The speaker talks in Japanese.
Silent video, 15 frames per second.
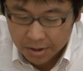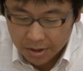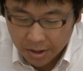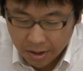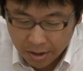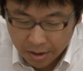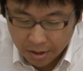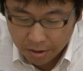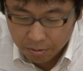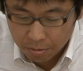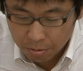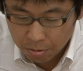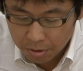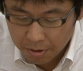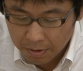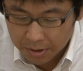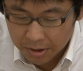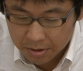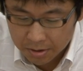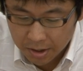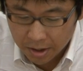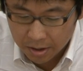でここではで
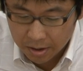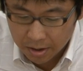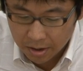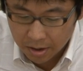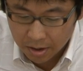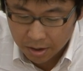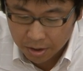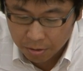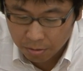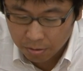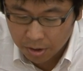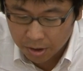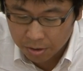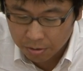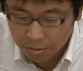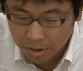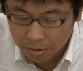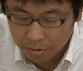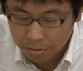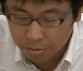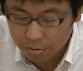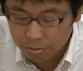すね、えー、日本海庄屋
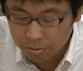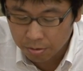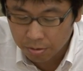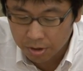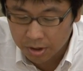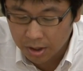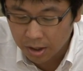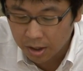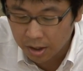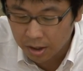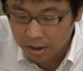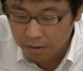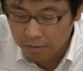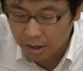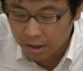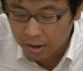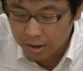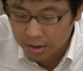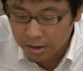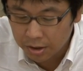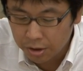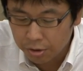というその居酒屋では
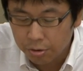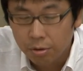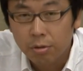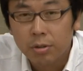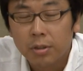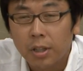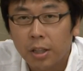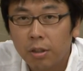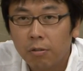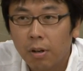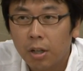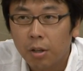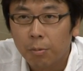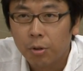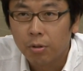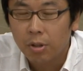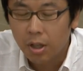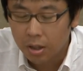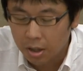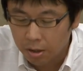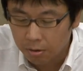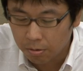にじゅうよんさいの若者
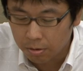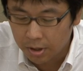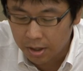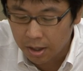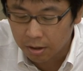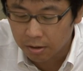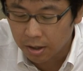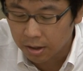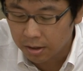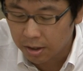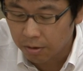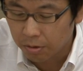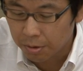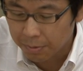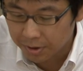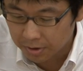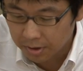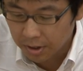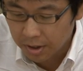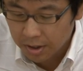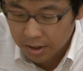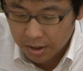が過労で亡くなっております。
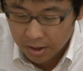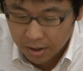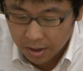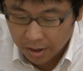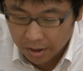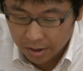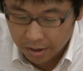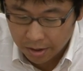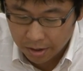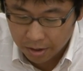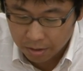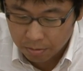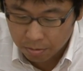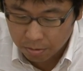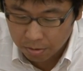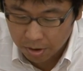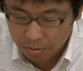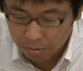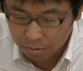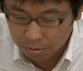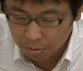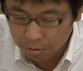えー、ここで
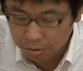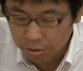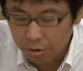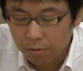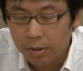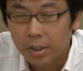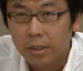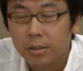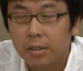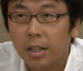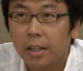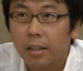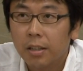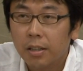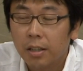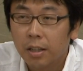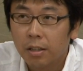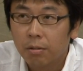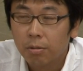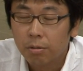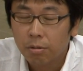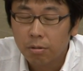の特徴はですね、
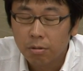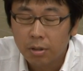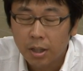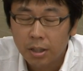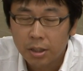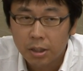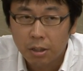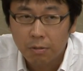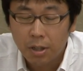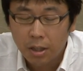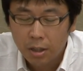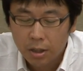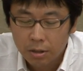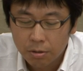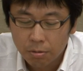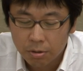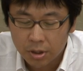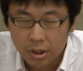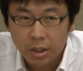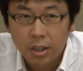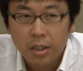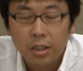えー、この会社は当
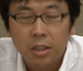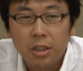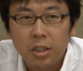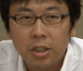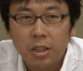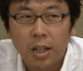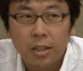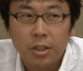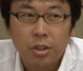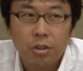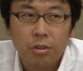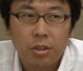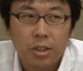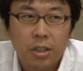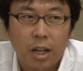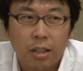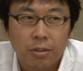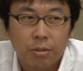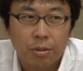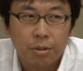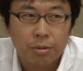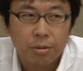時いちにちはちじゅうじか
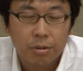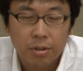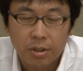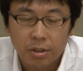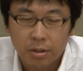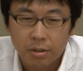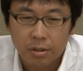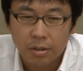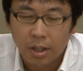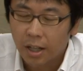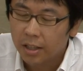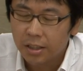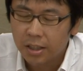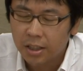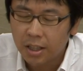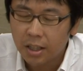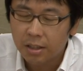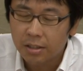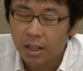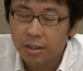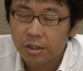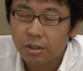んという、えー、いっか
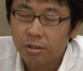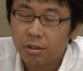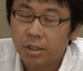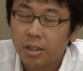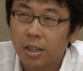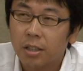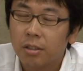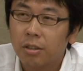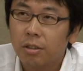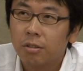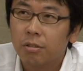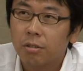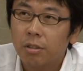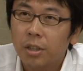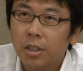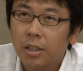げつはちじゅうじかんという